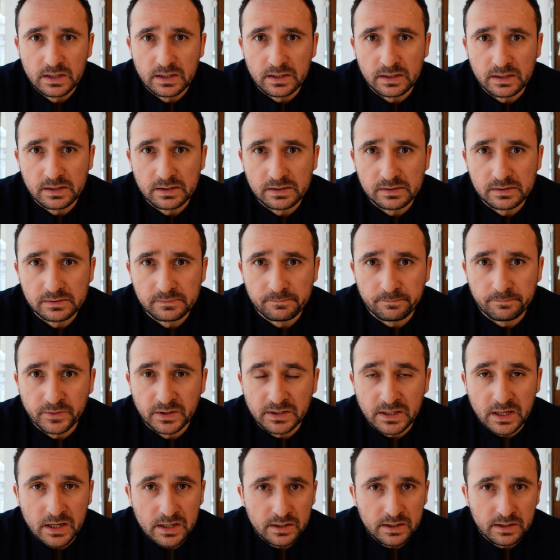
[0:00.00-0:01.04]
y,
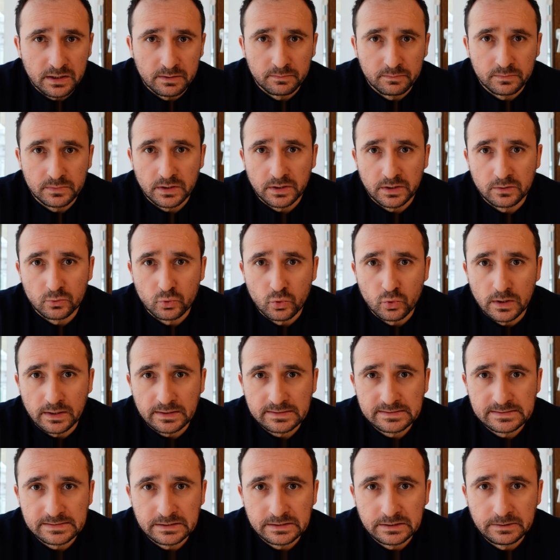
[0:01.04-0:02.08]
krachem na rynku
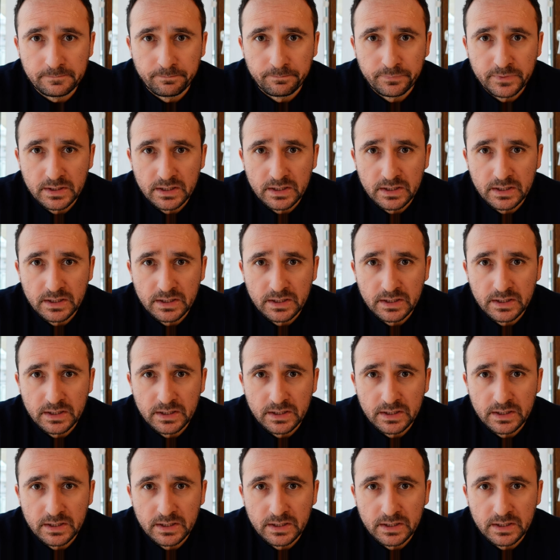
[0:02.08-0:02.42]
akcji.